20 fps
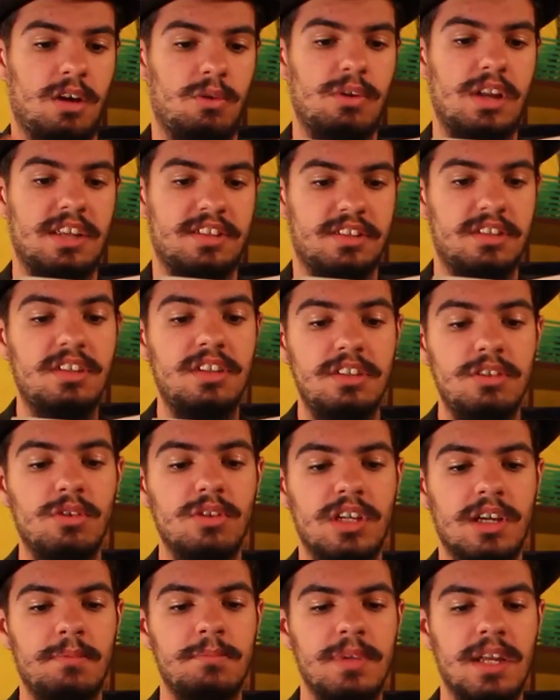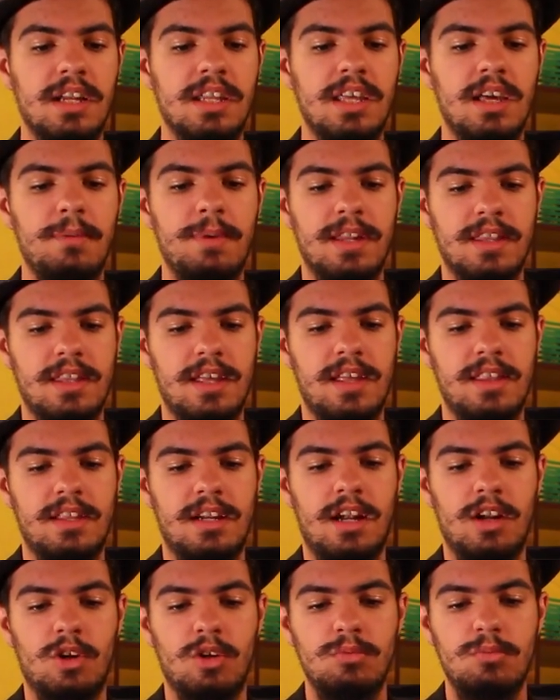Aún así, yo cambiaría verdad
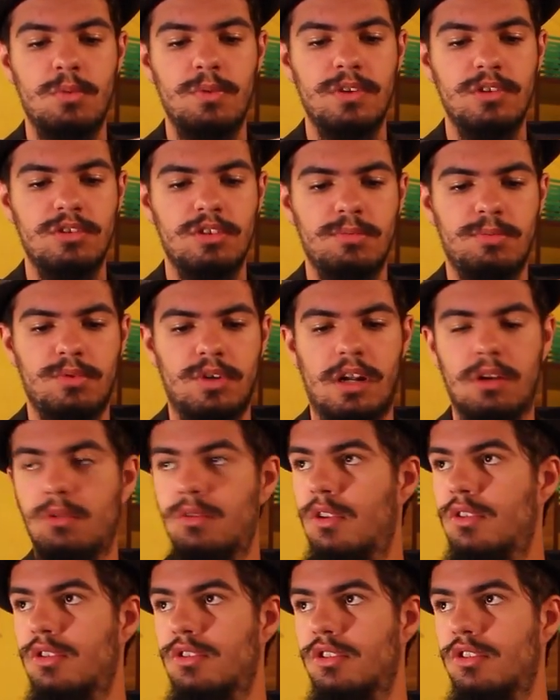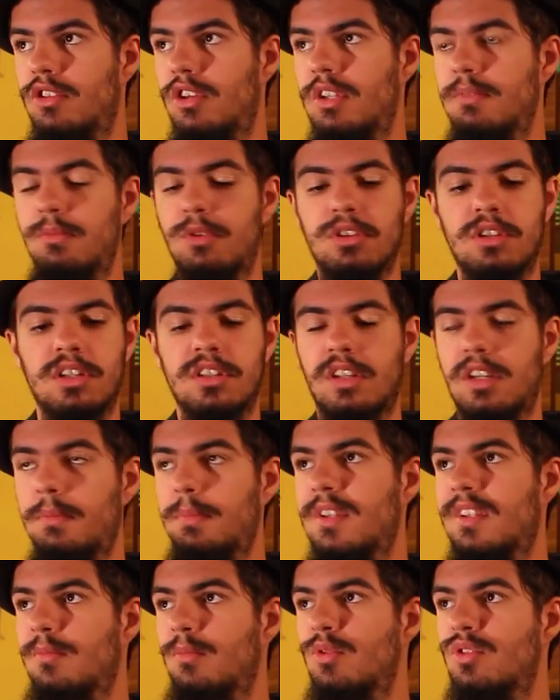en algún momento por algún otro sinónimo, es que se repite